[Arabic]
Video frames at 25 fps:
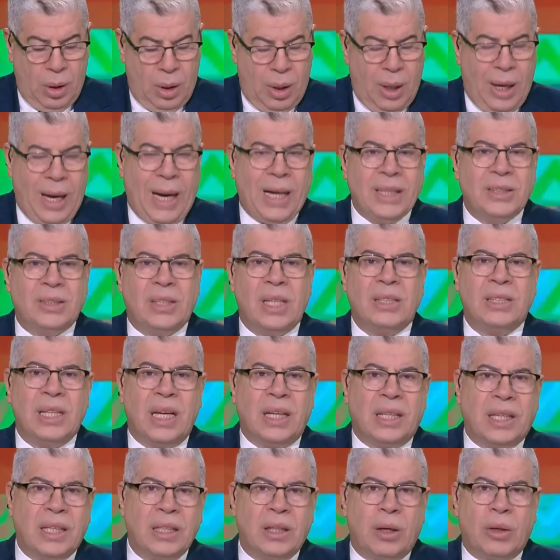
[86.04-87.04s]
قعدت
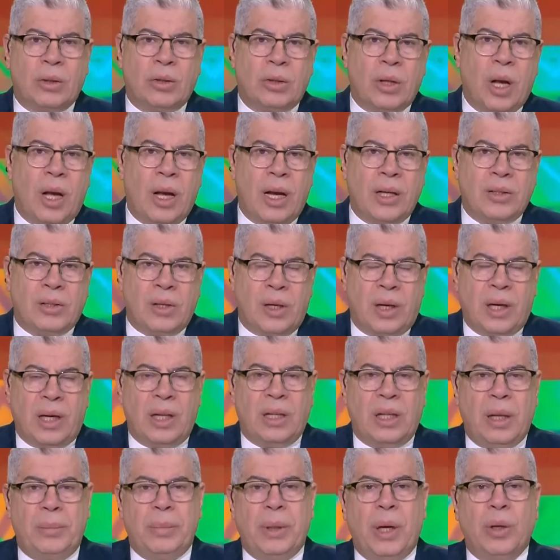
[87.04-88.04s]
اسال كده واتقص
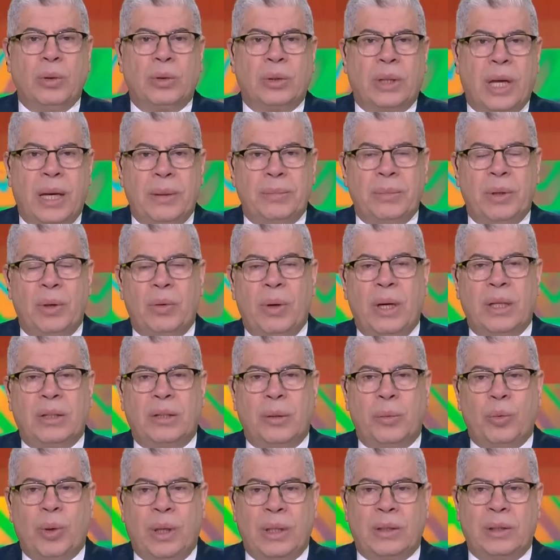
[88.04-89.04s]
الراجل ده بياخد كام
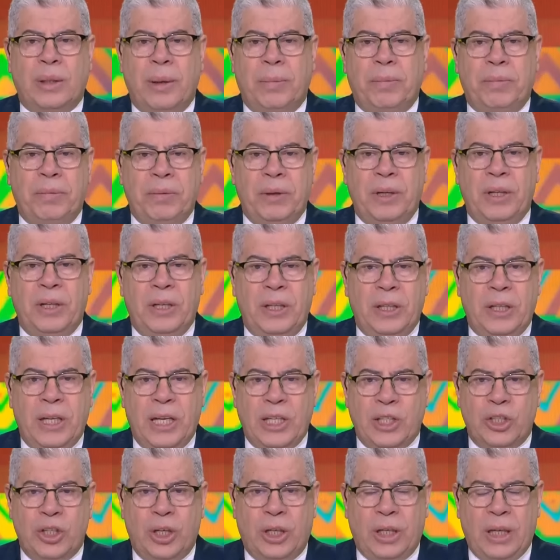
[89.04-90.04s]
دلوقتي مرتب في
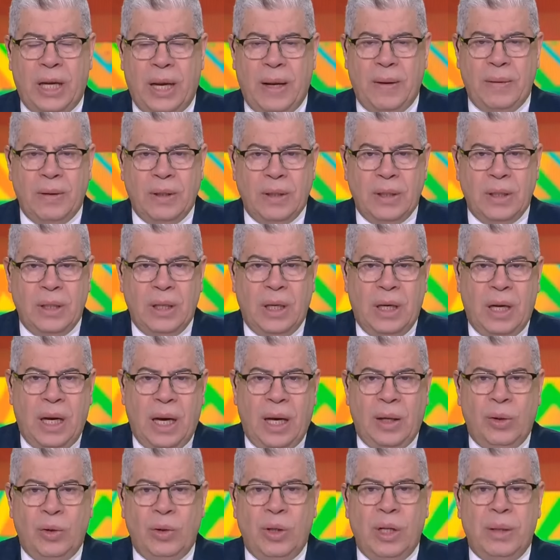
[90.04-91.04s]
نيجيريا
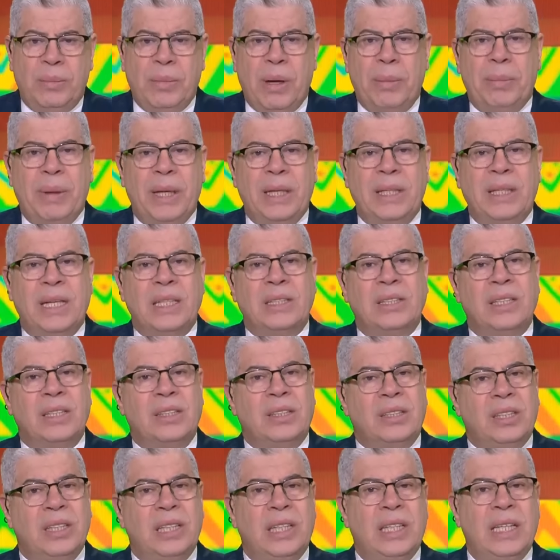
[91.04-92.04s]
قالوا لي ما بين
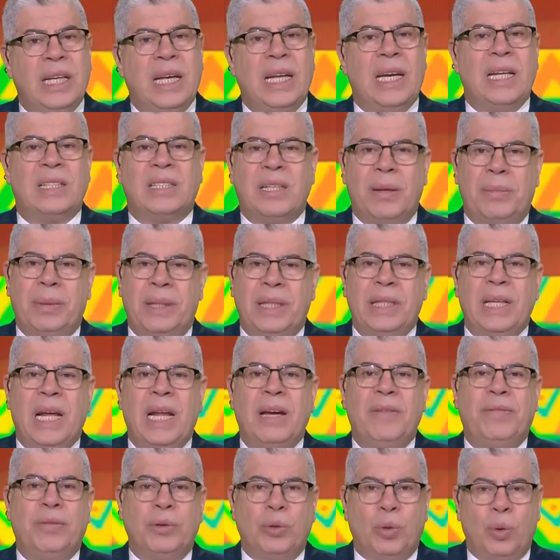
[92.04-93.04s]
60 الى 70
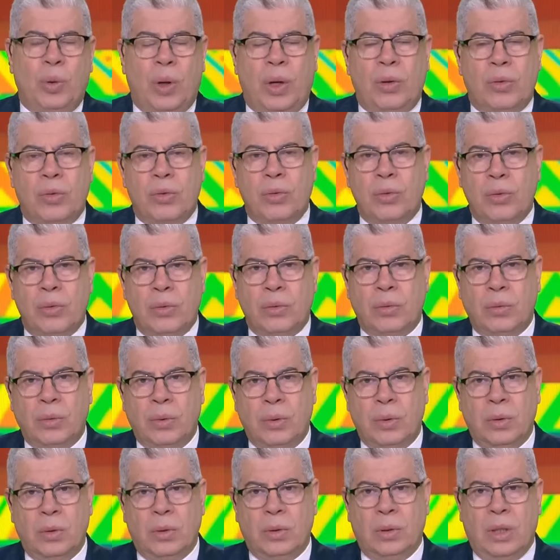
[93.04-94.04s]
الف دولار
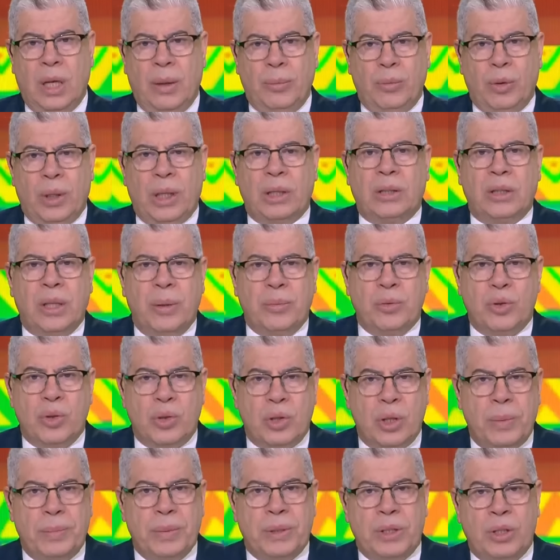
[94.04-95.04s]
ده مرتب
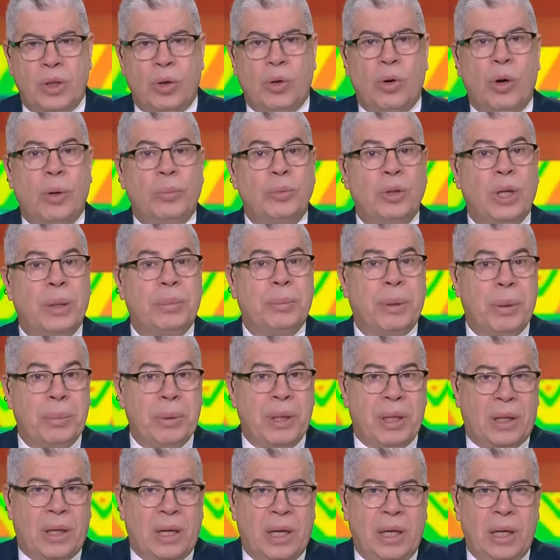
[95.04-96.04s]
جوزيه سيرو هو مدرب
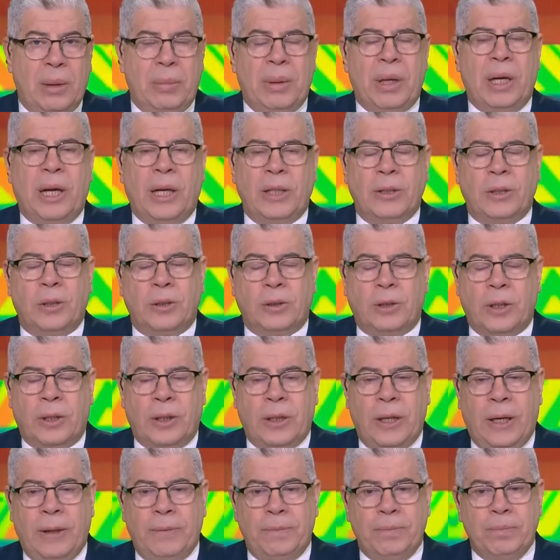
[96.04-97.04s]
كبير خلي بال
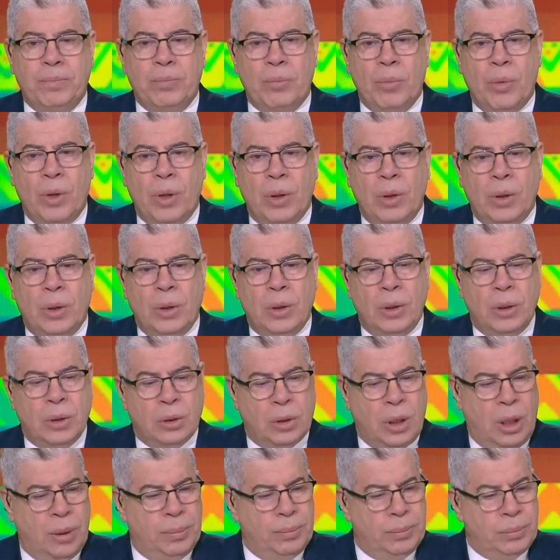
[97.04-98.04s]
حضرتك يعني
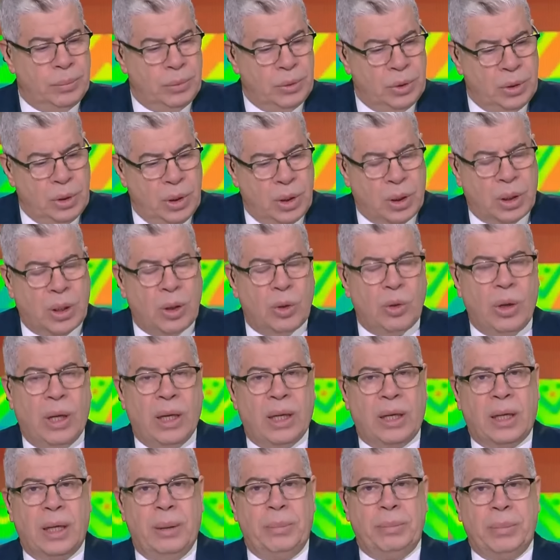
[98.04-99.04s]
طيب اركنه
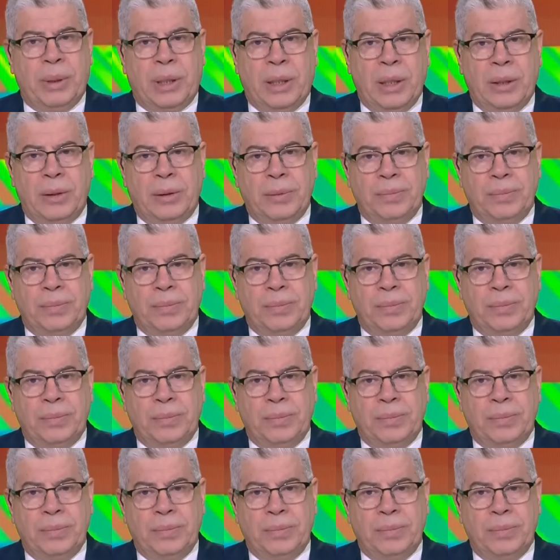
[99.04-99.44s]
على جنب كده